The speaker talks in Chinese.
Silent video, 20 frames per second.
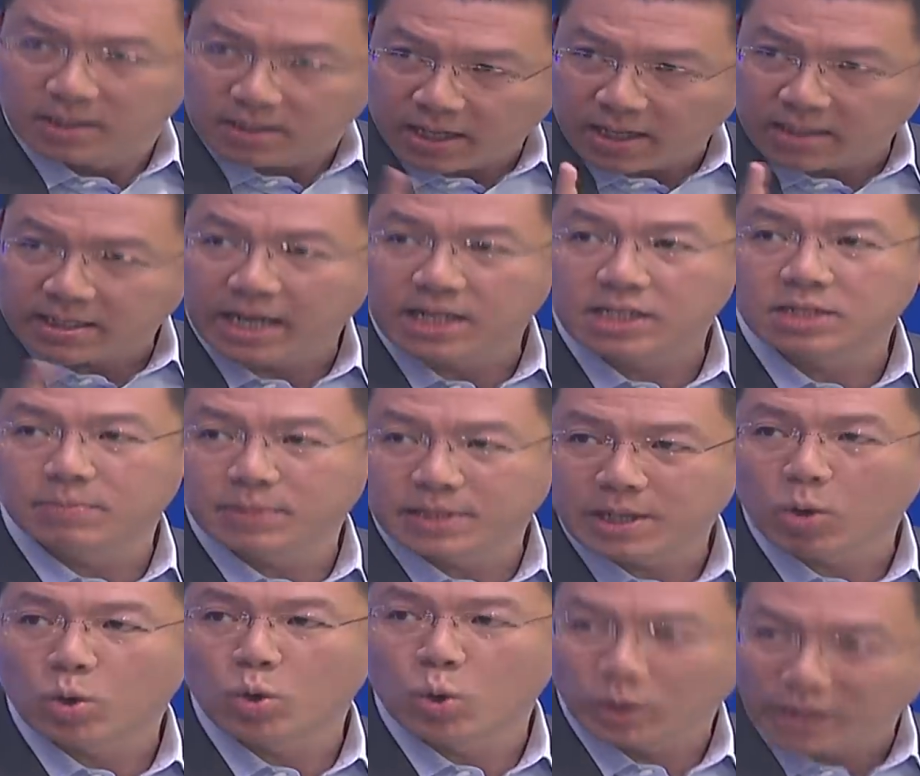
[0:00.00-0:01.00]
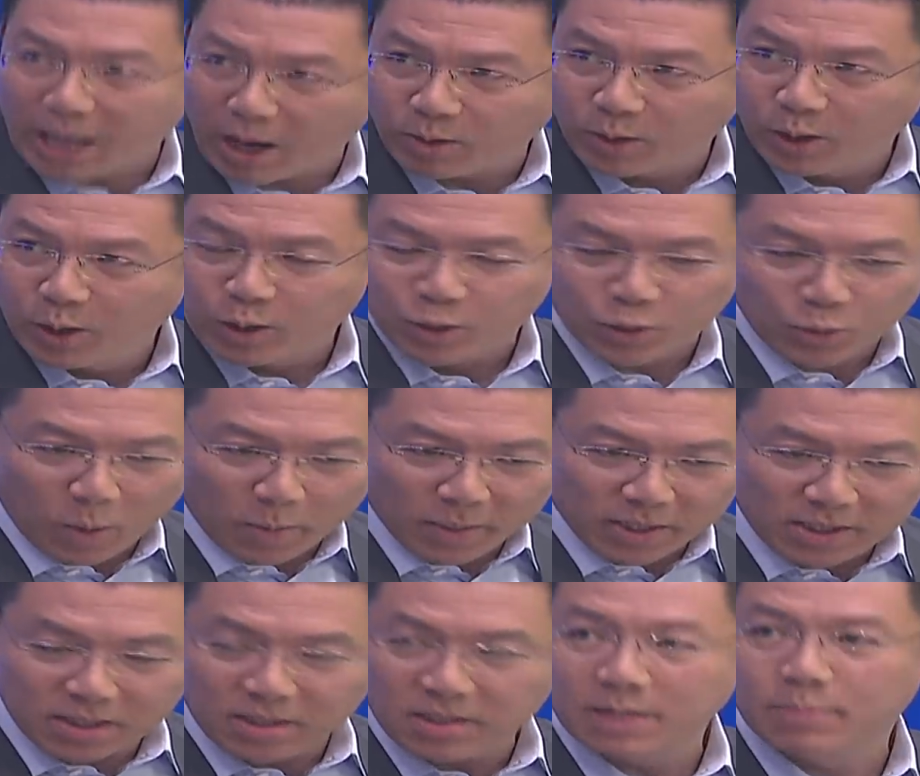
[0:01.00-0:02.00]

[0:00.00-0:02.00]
这样才是比较公道，所以我们自